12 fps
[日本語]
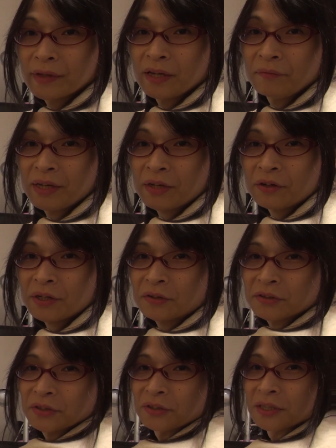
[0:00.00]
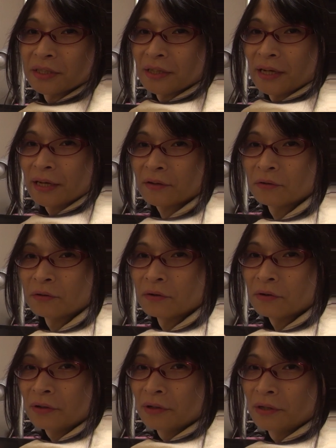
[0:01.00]
ギミック1個ついてて
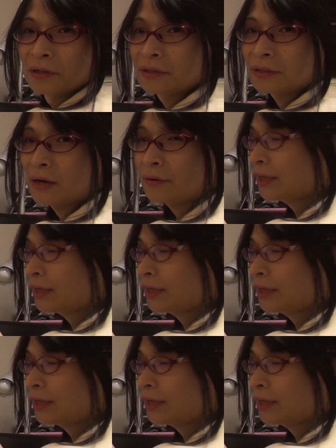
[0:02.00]
こう倒